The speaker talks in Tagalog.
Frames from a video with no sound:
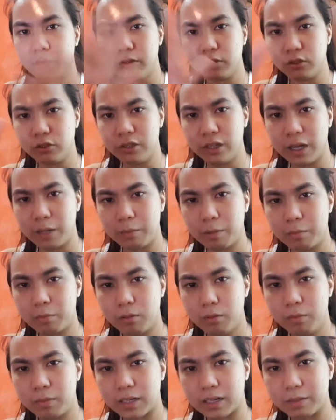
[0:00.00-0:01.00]
Yun lamang po.
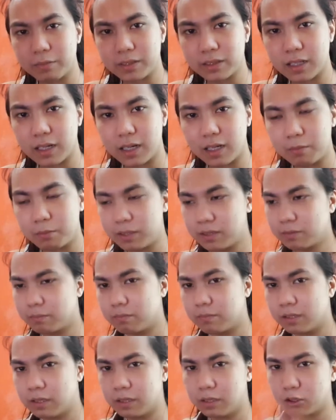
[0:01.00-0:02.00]
Maraming salamat.
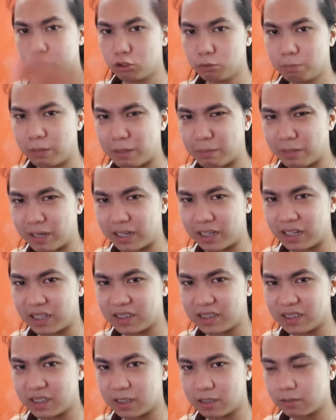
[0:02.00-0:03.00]
Goodbye mga cancer.